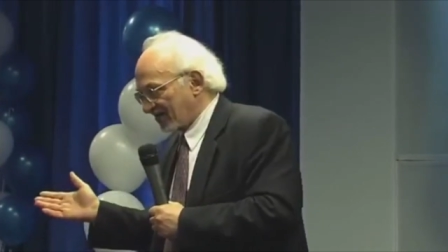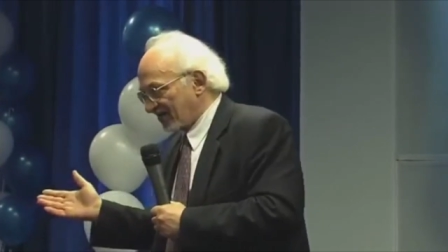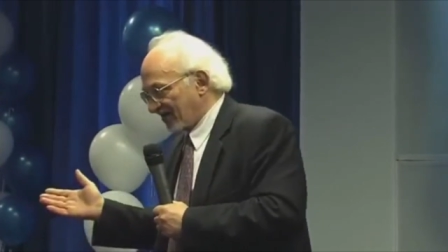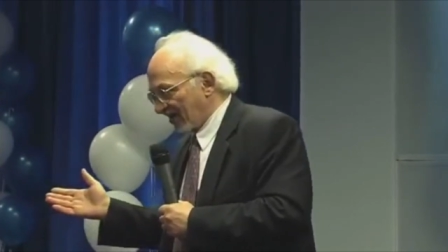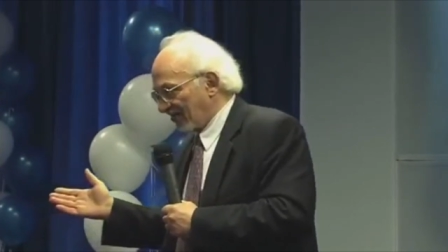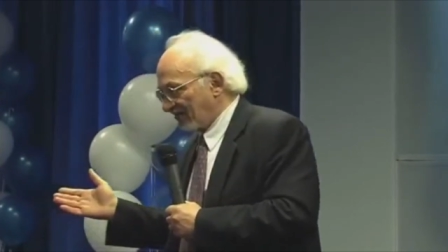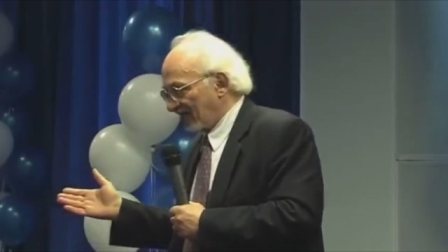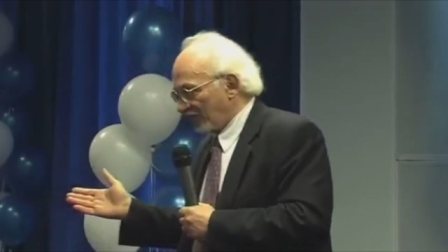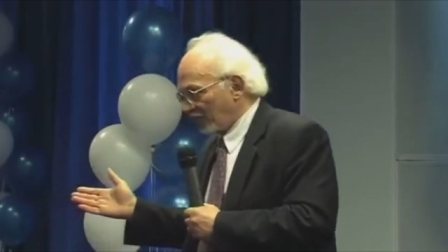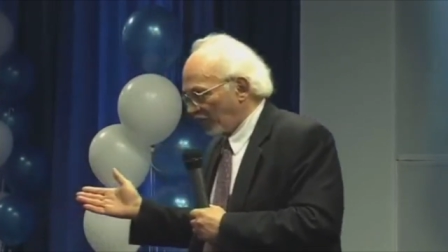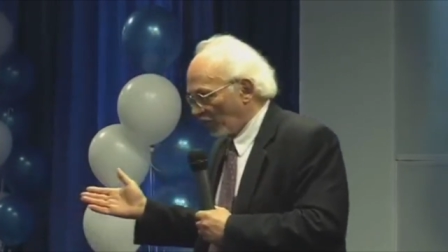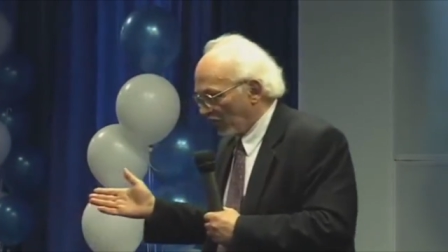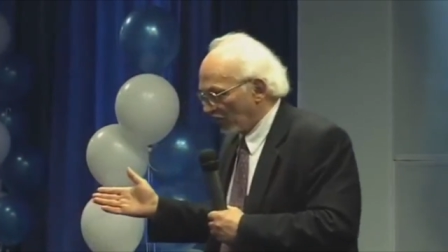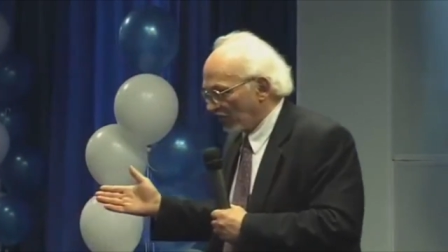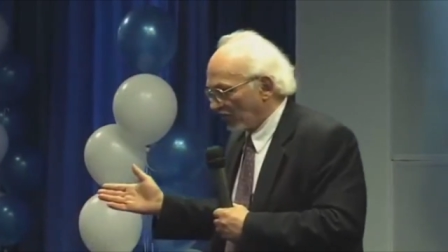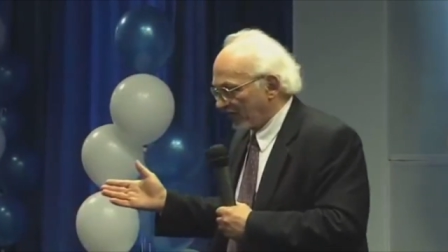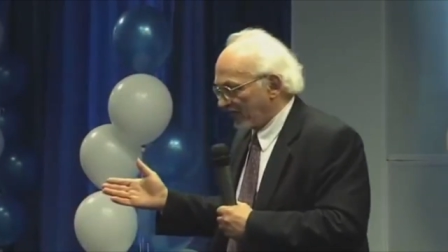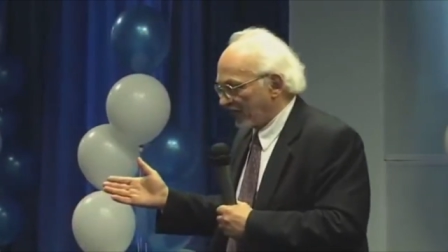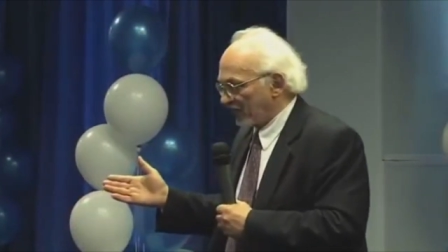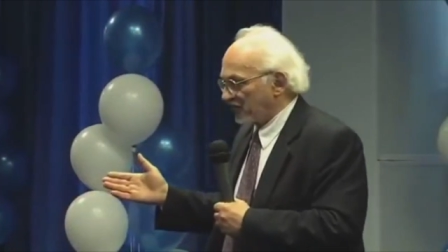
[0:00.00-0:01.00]
слава
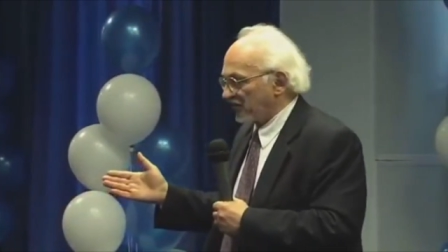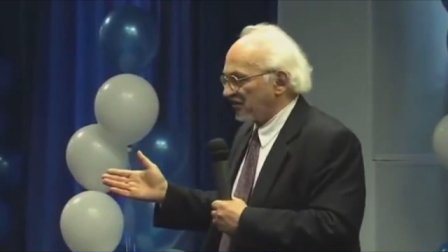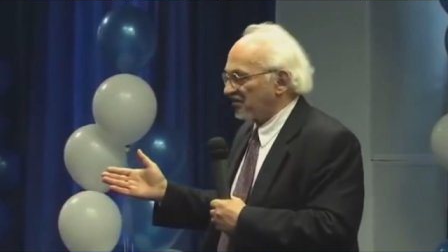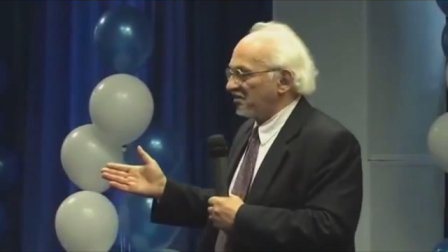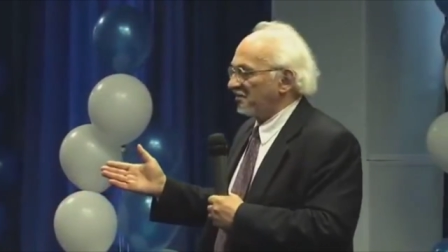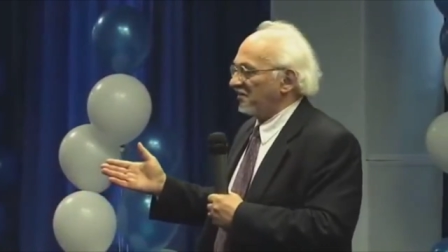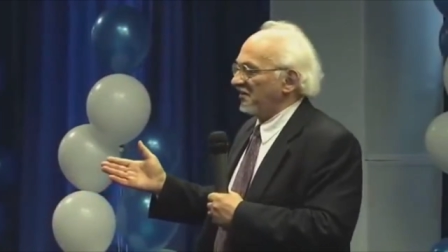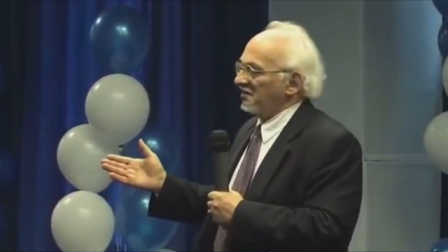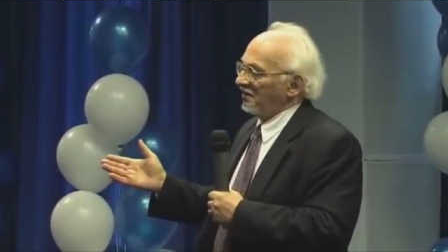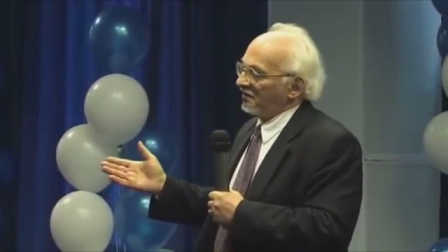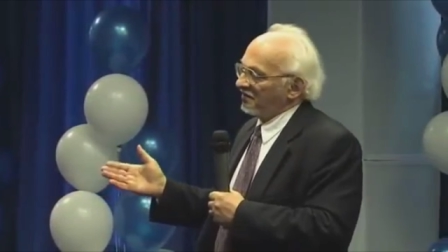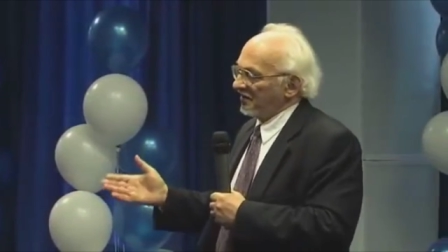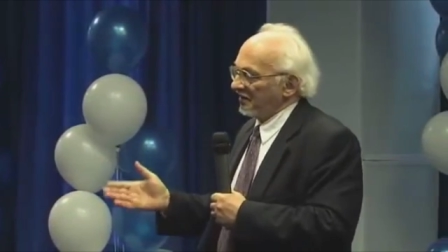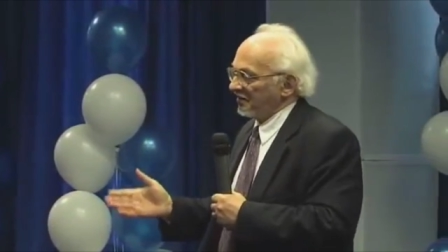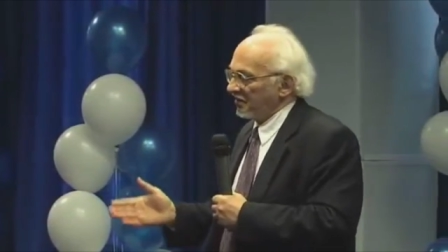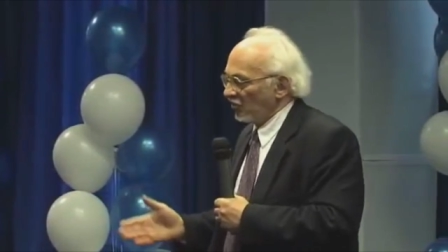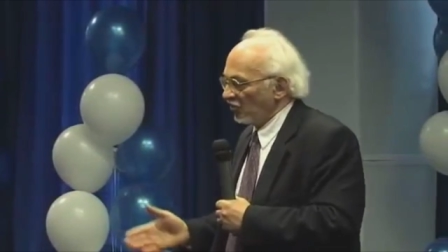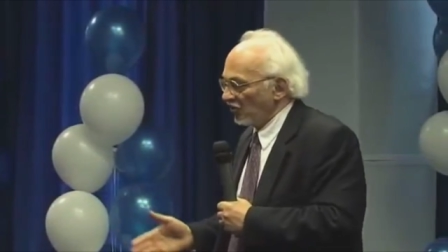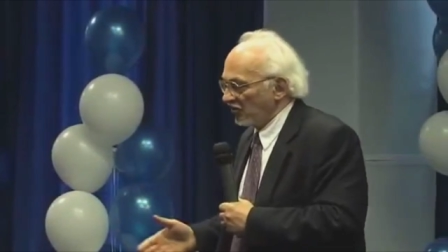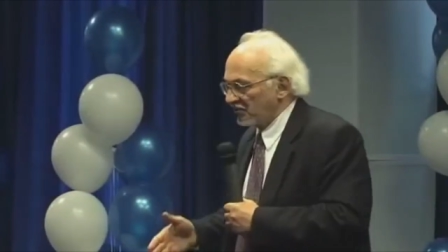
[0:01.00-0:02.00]
богу, потому что если бы она была
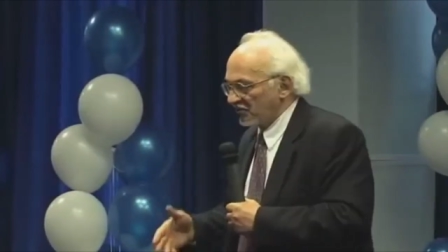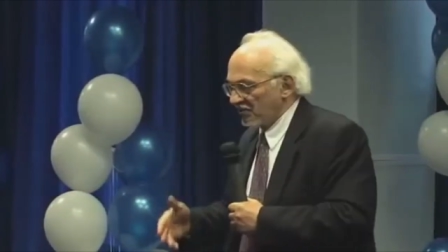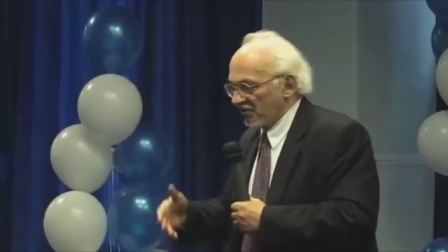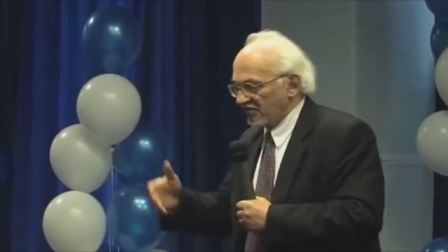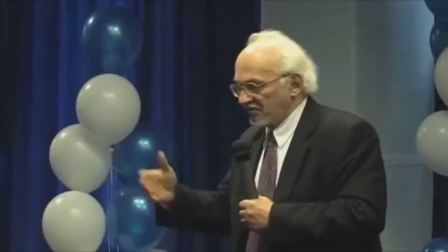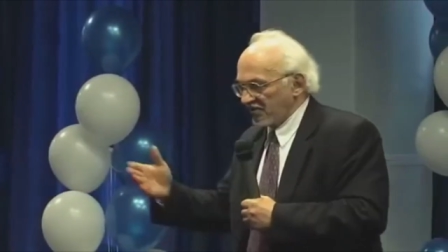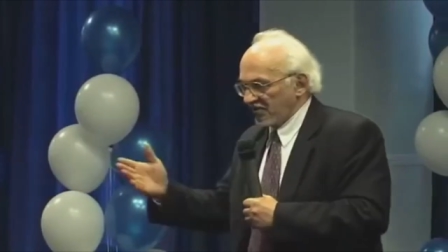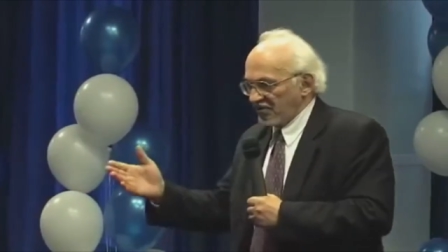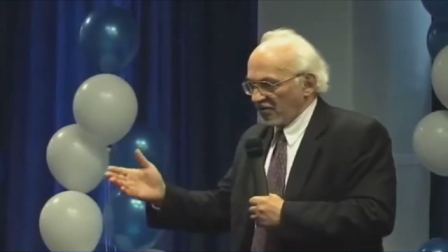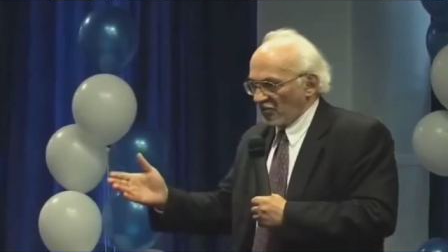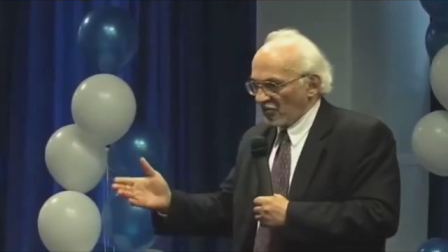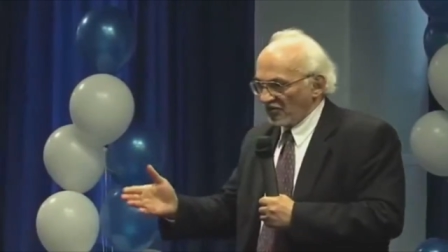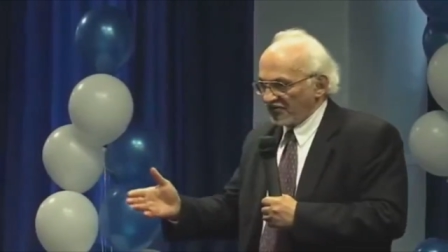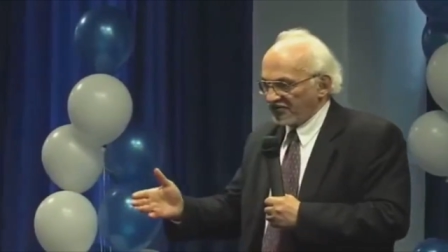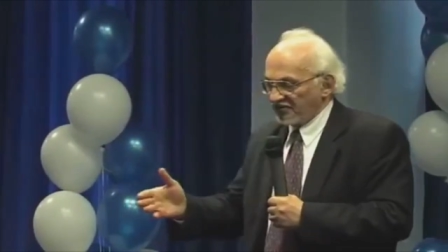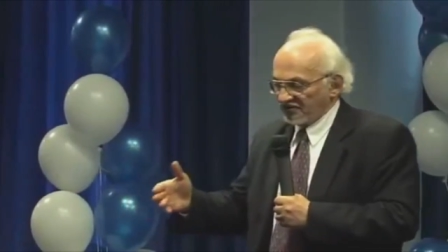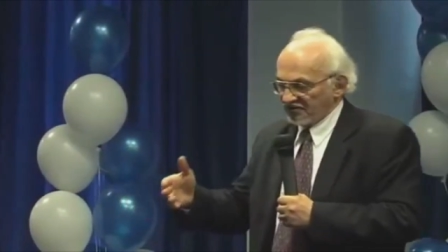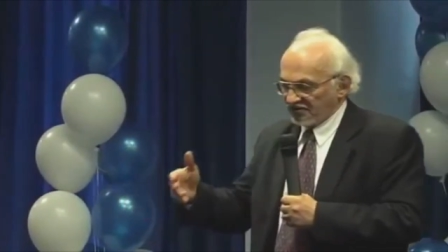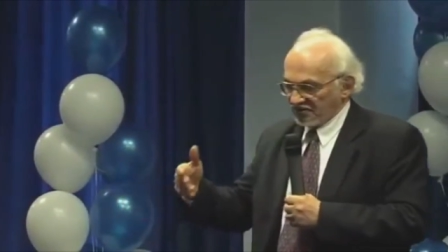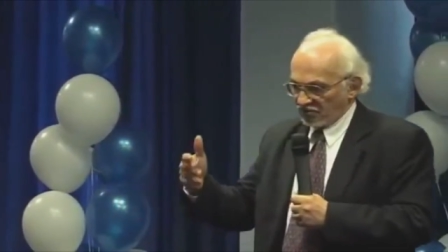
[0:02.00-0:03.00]
такой же
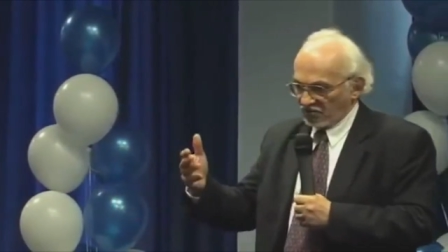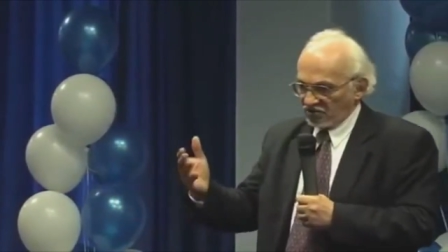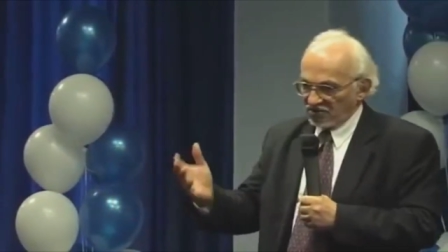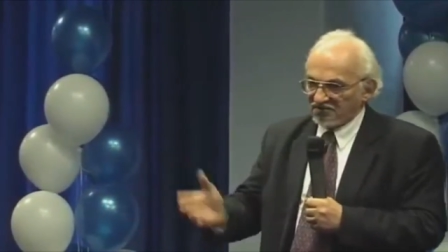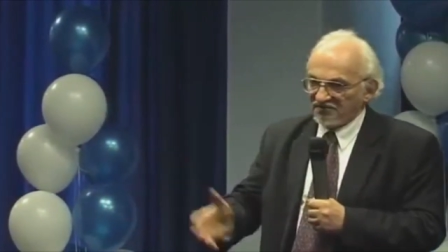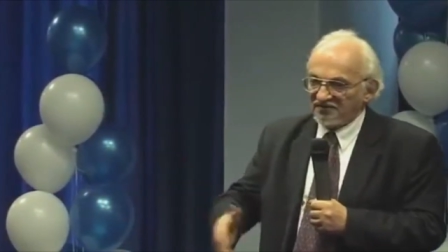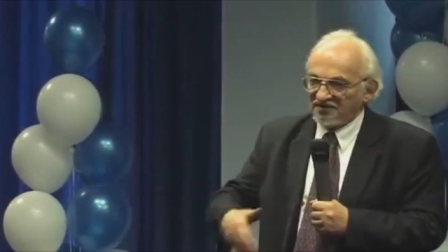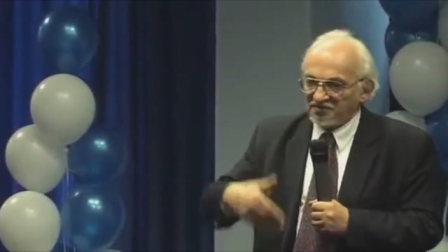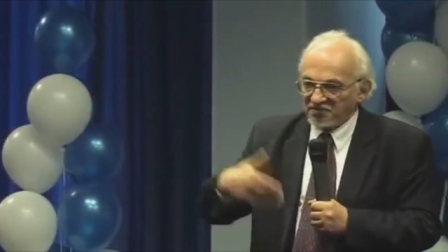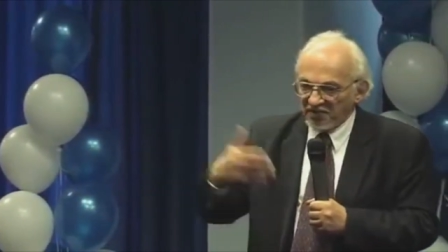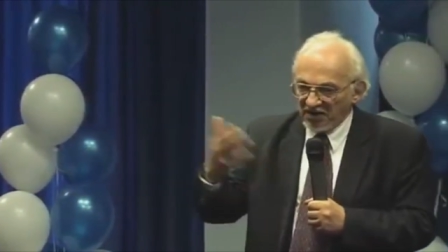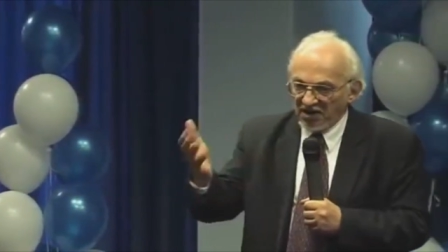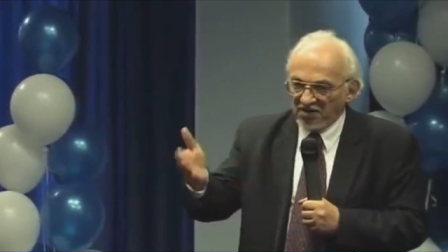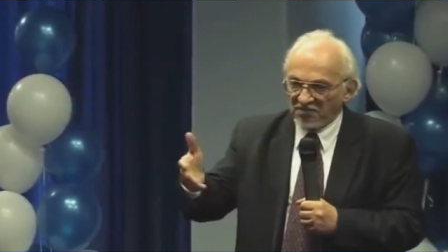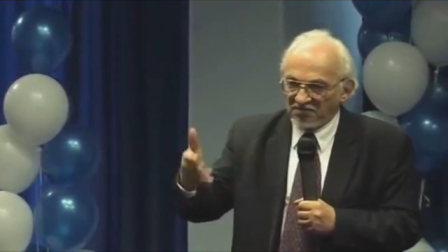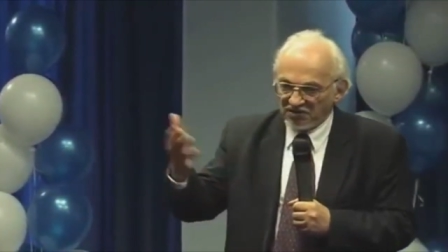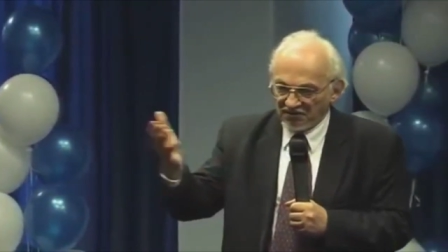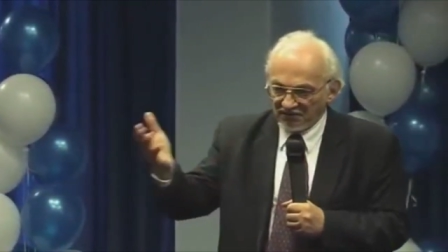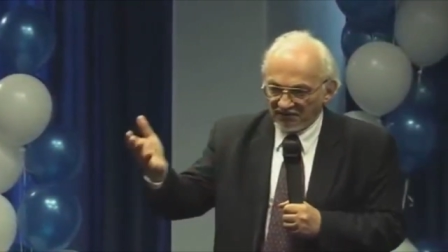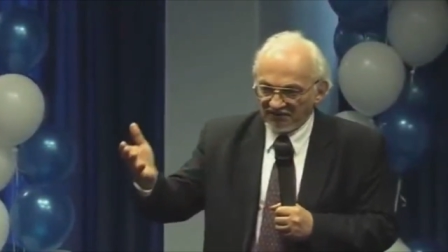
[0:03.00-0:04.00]
контагиозности, то есть
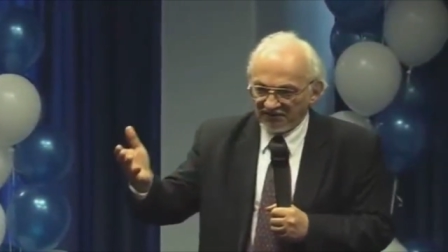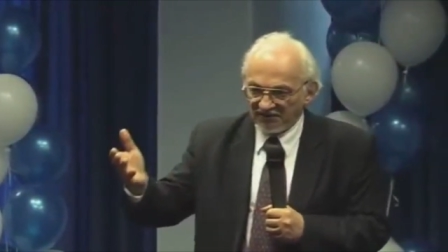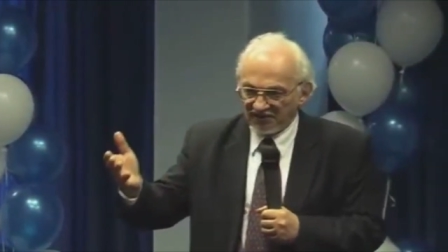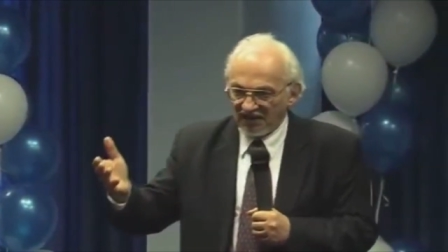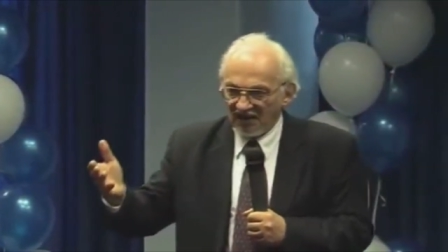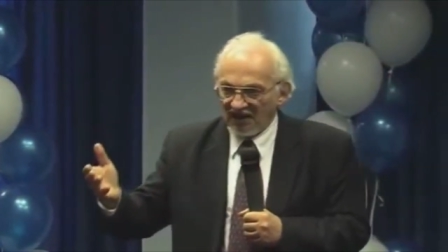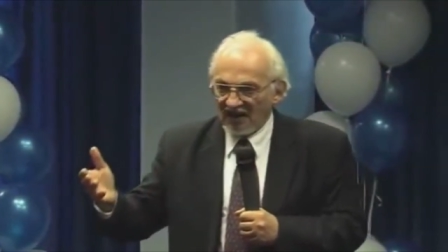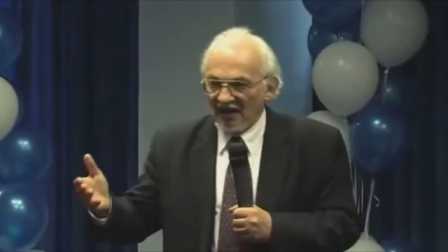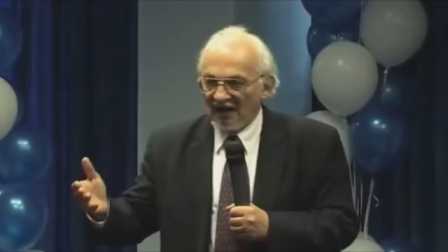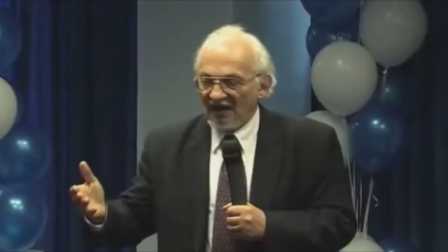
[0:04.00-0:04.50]
восприимчивости,